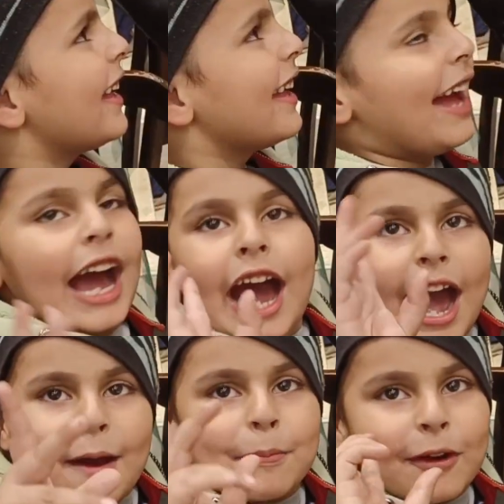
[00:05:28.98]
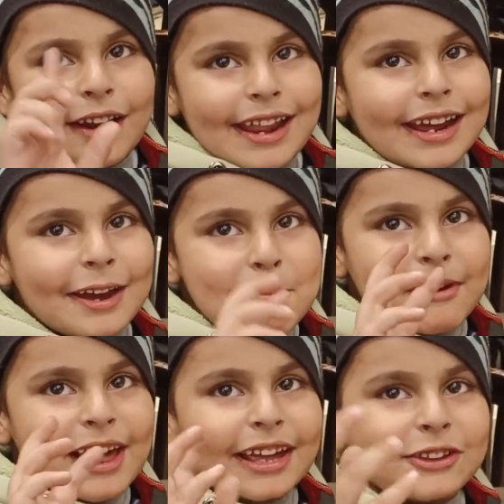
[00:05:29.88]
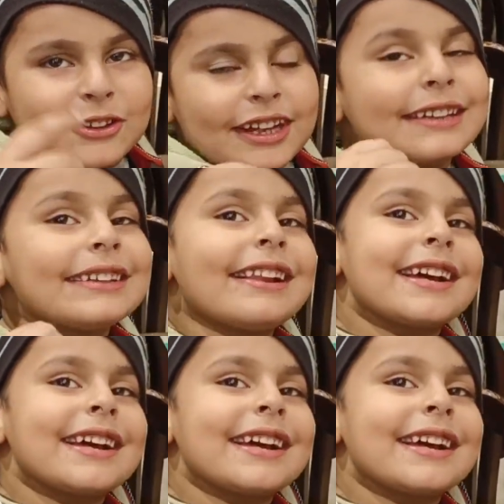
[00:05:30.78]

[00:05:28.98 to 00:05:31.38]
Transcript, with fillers: साढ़े बारह आपको लहंगा तो कैसे